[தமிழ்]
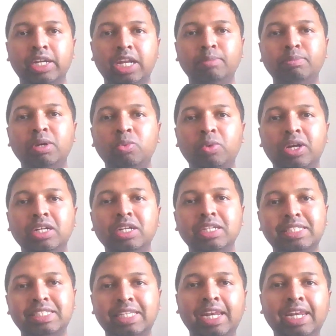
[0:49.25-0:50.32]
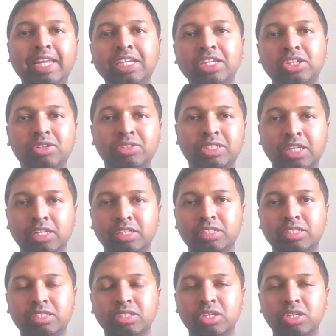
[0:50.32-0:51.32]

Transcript: நம்பர் ஒன் செல்லிங் யோர் ஸ்கில்ஸ்